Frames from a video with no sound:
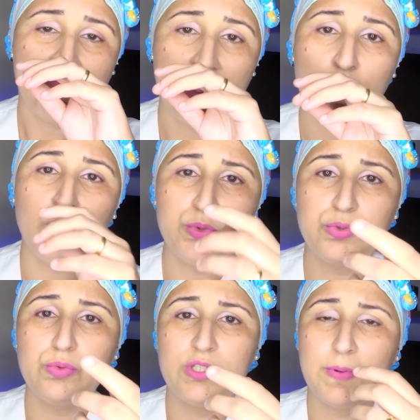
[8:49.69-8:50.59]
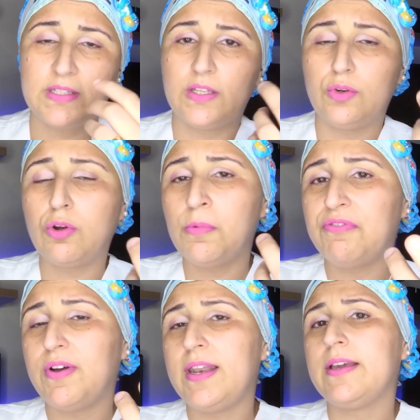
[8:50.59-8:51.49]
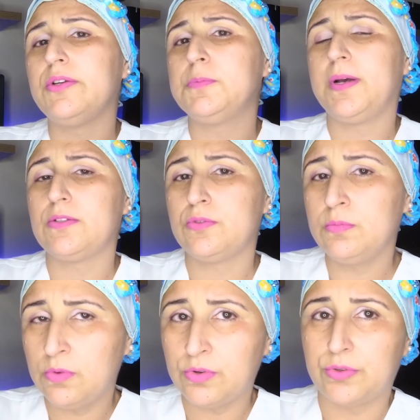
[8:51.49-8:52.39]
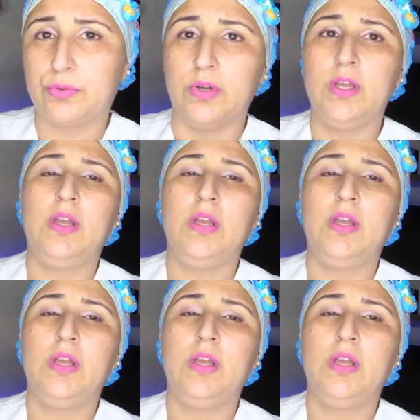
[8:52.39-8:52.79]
é o uso do espaçador, como eu falei, que é o espaço morto.